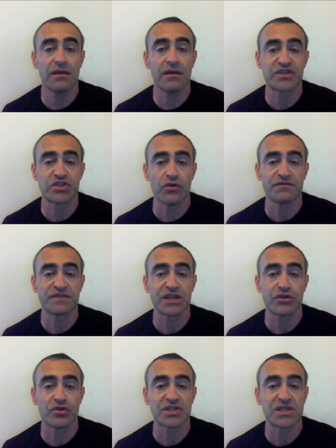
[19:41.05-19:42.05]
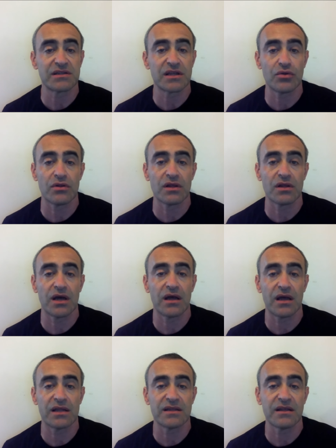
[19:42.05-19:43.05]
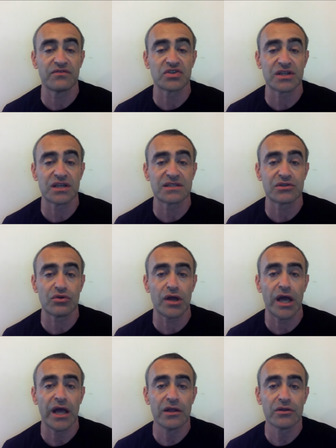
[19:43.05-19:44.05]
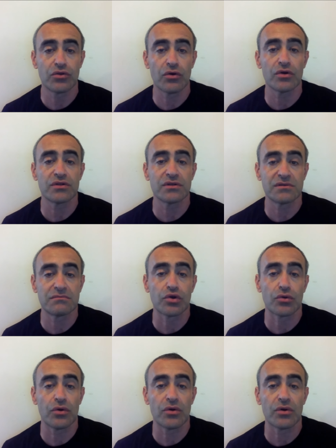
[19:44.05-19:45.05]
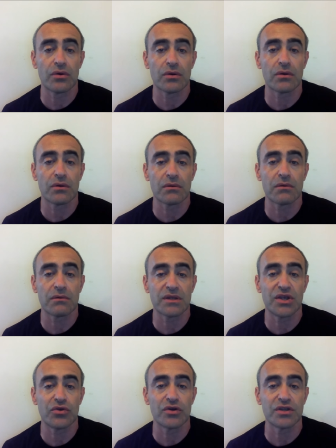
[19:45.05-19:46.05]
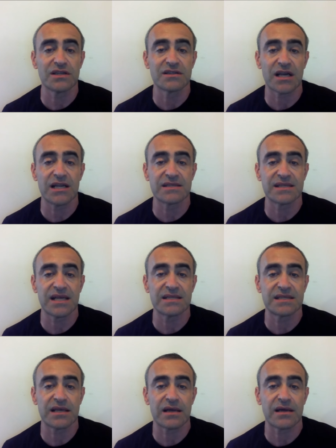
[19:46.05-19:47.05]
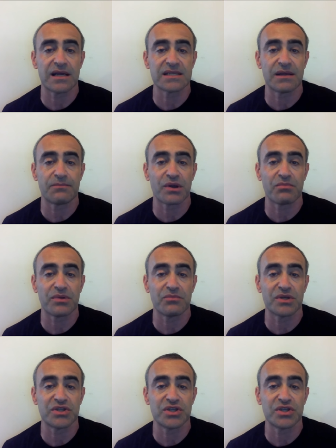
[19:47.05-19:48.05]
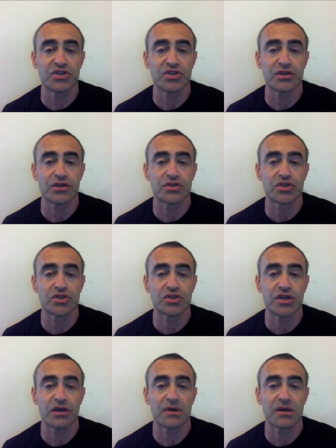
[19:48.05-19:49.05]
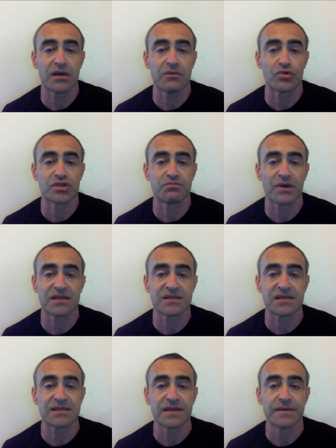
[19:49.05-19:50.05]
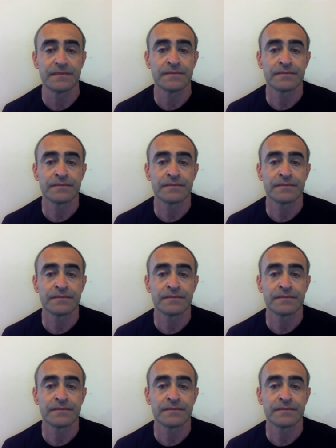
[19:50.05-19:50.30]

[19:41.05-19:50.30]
и все всерьез и надолго она вышла из строя, то, то ее нейтрализация гораздо проблематичнее, чем э, может показаться.